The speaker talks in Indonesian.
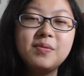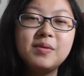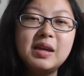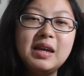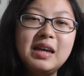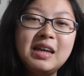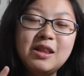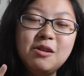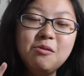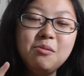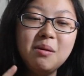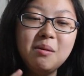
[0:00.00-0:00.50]

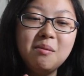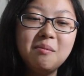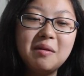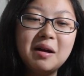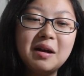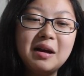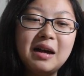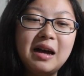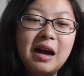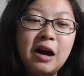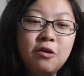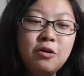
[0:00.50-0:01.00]
Itu
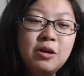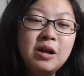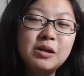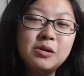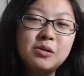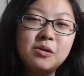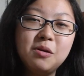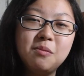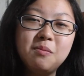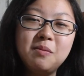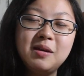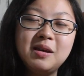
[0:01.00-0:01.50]
memang aku
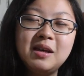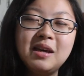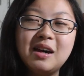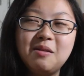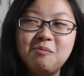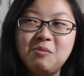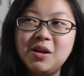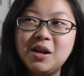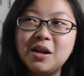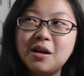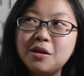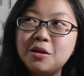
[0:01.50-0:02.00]
langsung kepikir,
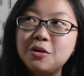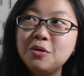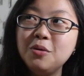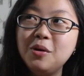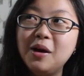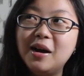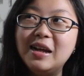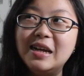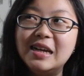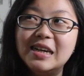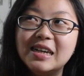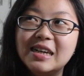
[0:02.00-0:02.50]
bener
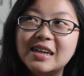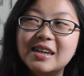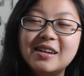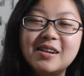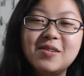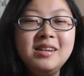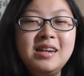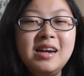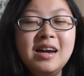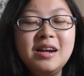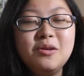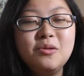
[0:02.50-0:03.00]
juga ya.
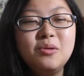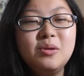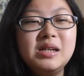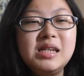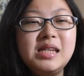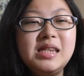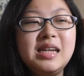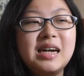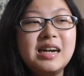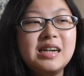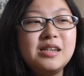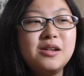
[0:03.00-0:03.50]
Dia nulis
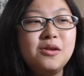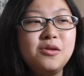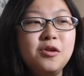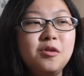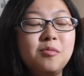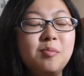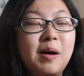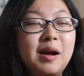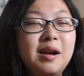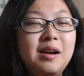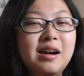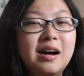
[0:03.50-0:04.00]
dari
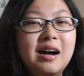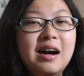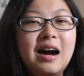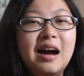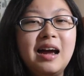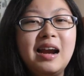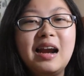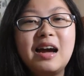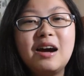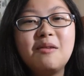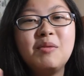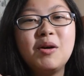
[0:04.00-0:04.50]
sudut pandang
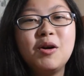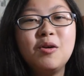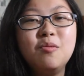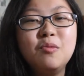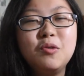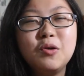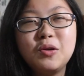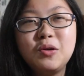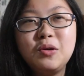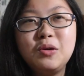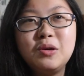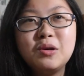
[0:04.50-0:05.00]
anak
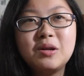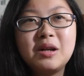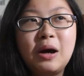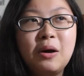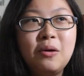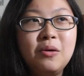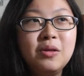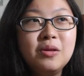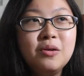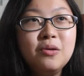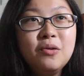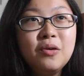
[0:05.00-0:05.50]
berumur 7
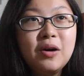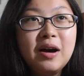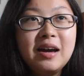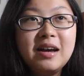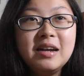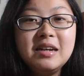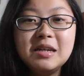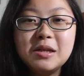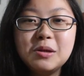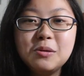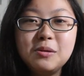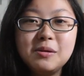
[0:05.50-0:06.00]
tahun tuh
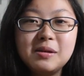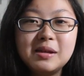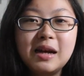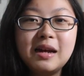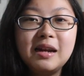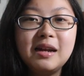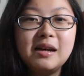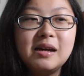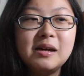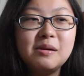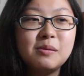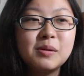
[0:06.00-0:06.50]
kayaknya
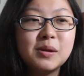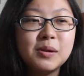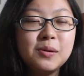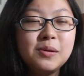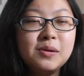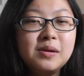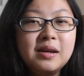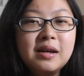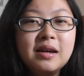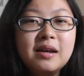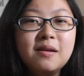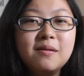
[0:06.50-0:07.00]
susah deh.
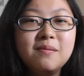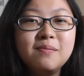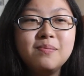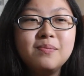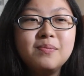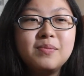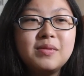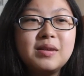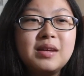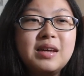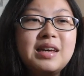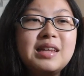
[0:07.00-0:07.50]
Maksudnya
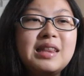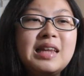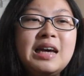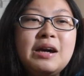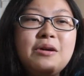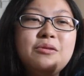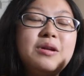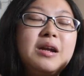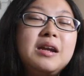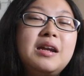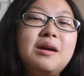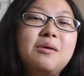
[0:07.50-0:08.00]
kita
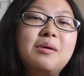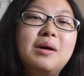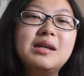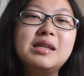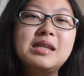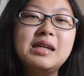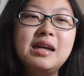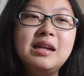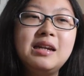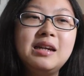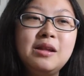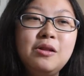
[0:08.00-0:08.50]
yang udah
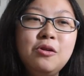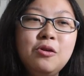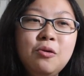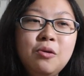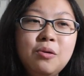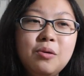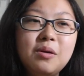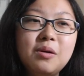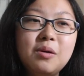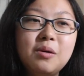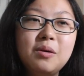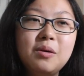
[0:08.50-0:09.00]
dewasa ini tuh